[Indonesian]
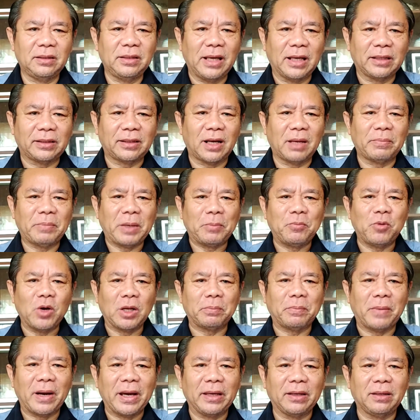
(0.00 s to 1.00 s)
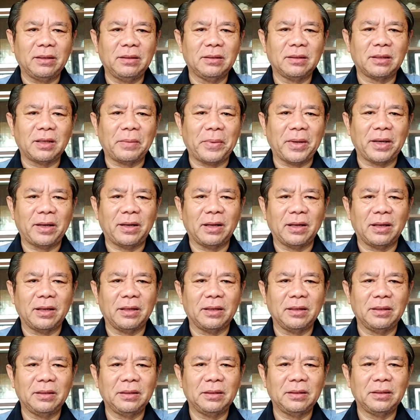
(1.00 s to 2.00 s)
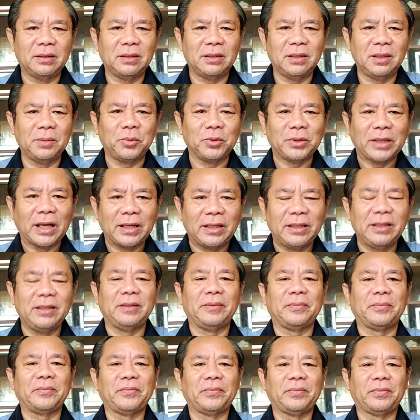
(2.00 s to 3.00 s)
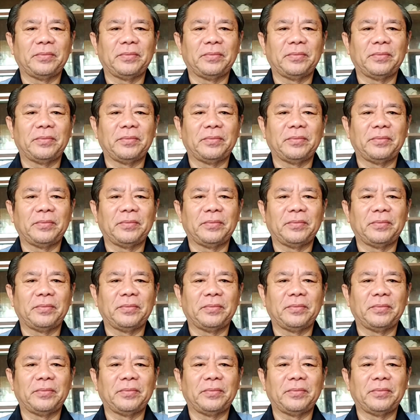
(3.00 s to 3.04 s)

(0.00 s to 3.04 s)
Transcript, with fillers: Ia telah berbuat baik kepada ibu tadi.